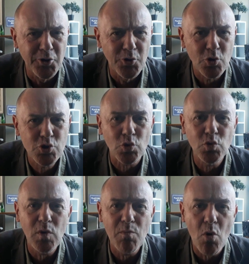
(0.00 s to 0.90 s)

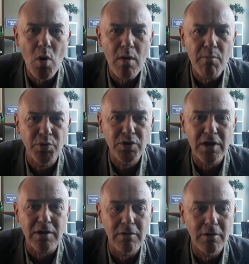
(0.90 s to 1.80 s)
aujourd'hui moins.
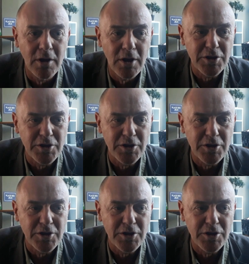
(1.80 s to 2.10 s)
Peut-être